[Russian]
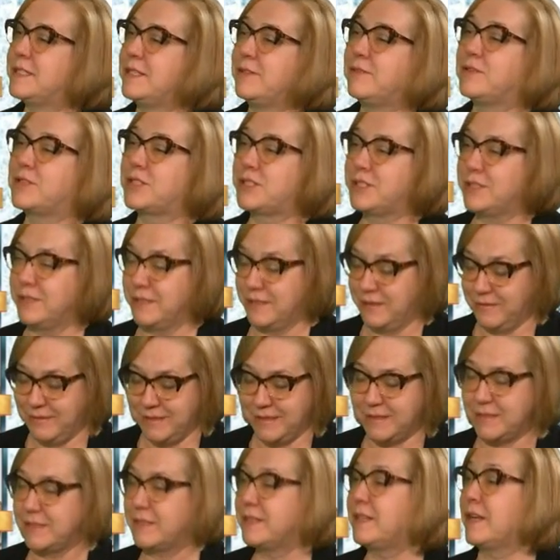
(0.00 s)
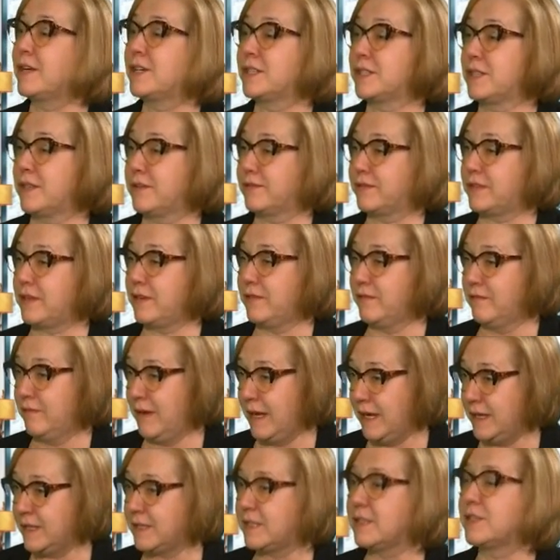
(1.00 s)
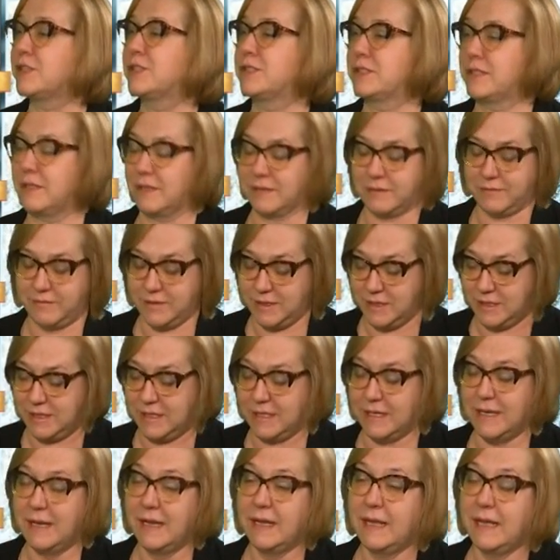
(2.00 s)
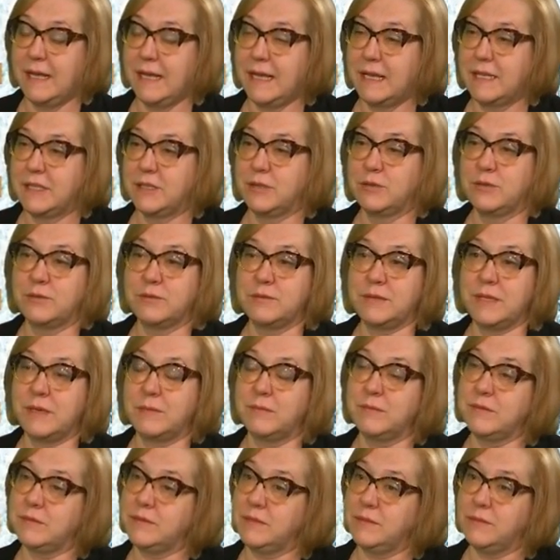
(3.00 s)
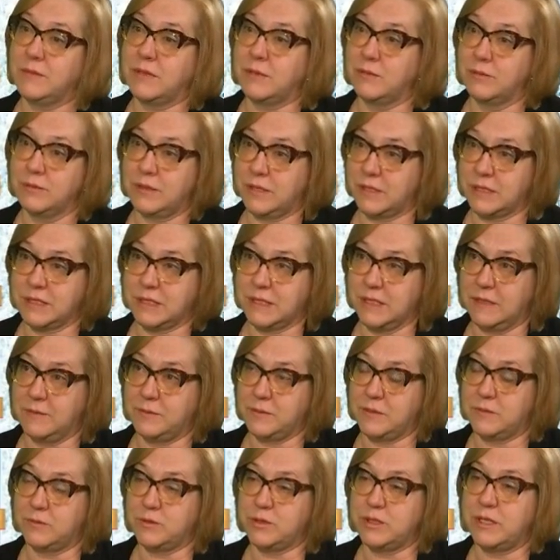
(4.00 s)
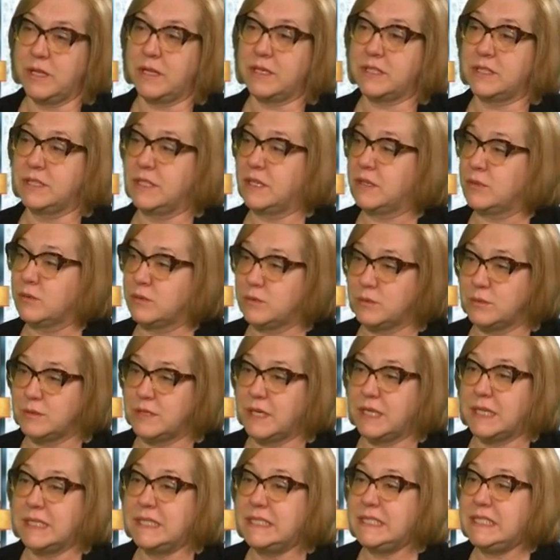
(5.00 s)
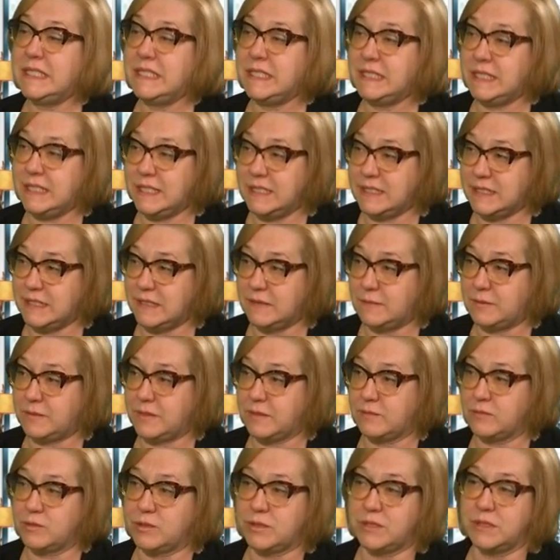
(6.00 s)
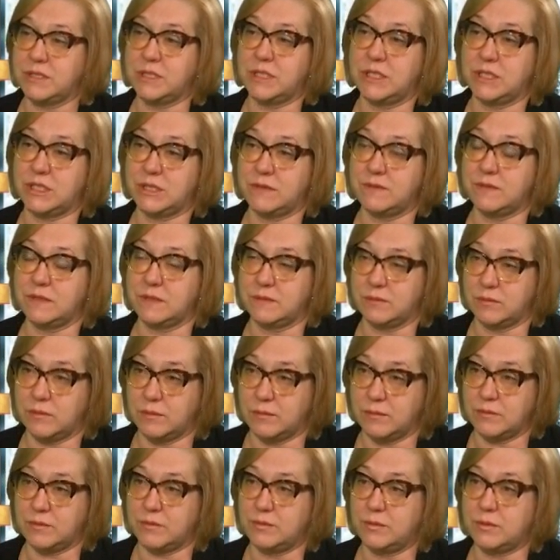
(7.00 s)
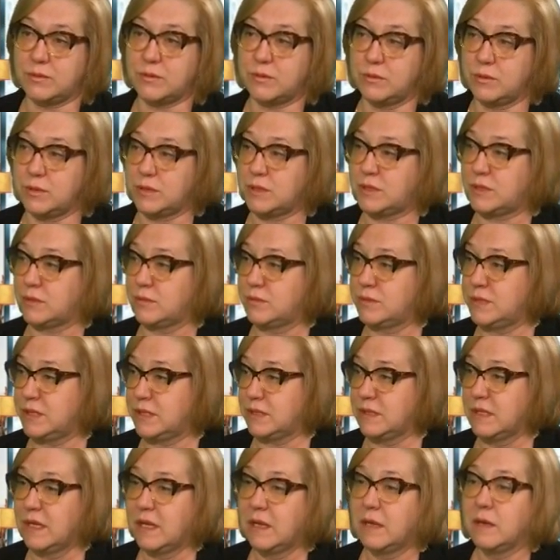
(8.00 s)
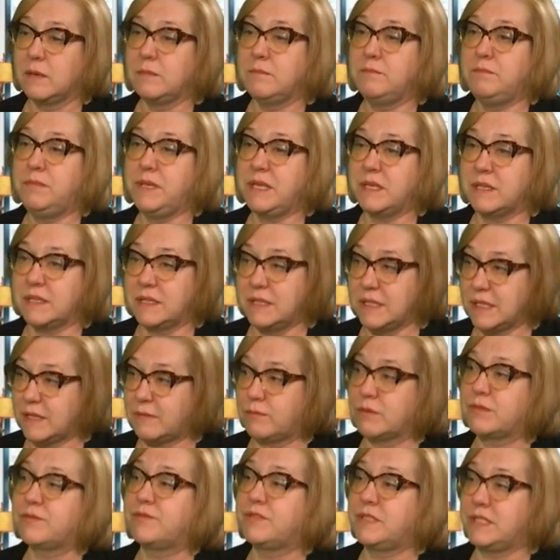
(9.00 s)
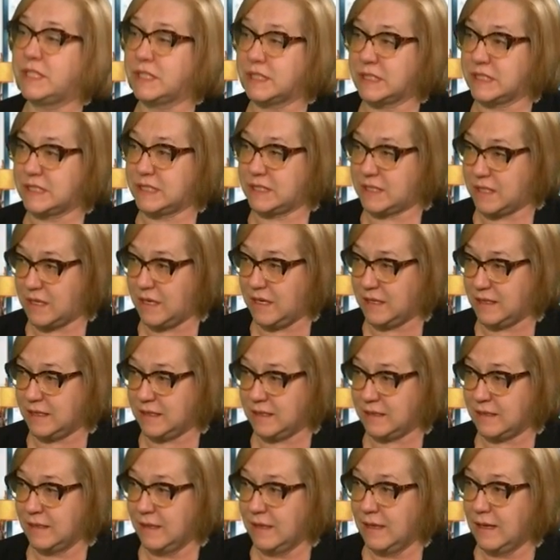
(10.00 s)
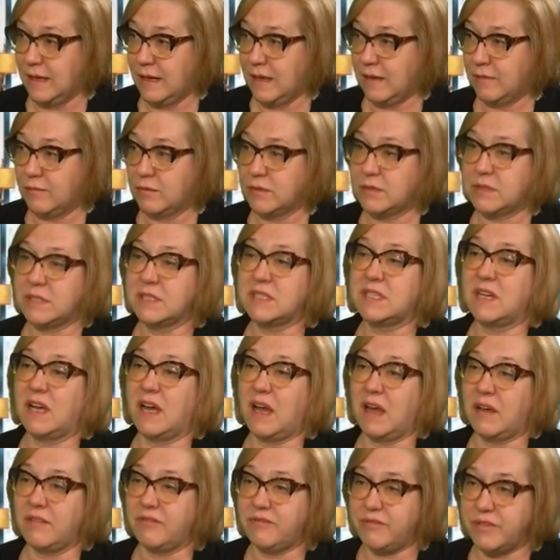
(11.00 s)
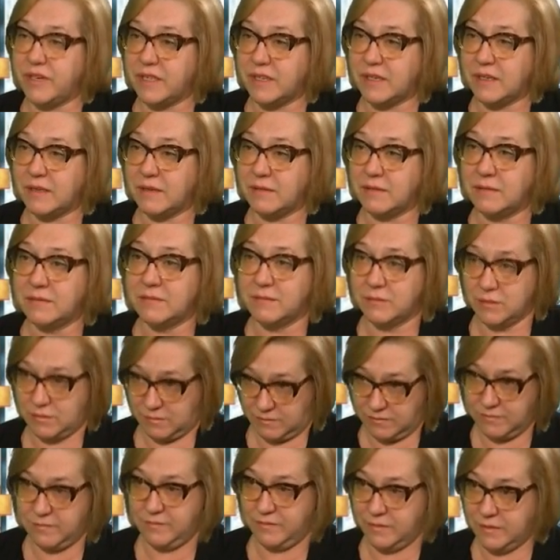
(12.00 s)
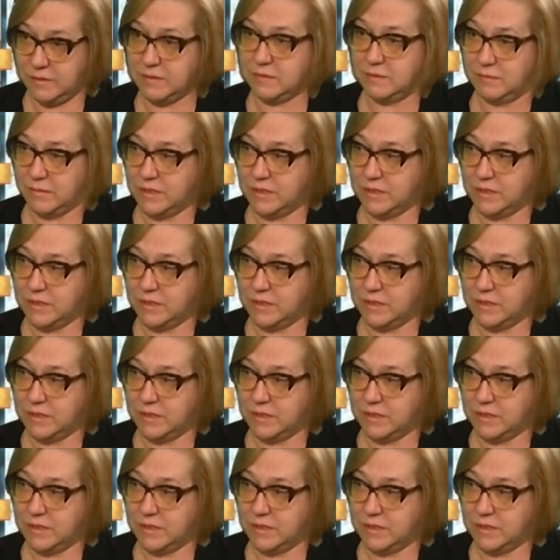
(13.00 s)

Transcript: Да, совершенно верно. Так же, как в трамвае, так же, угу. как везде. Ну, я не могу так сказать, потому что наш народ туда не ездит, потому что чаще всего туберкулез это удел бедных вот в тех странах. Угу. Вот это Африка, вот угу.